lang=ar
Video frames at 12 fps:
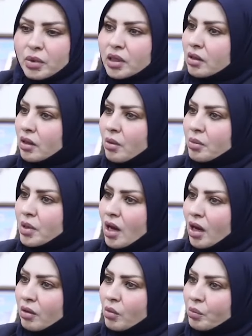من
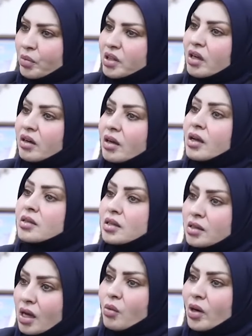أبنائهم بطريقة
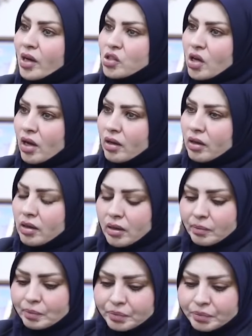النهوة العشائرية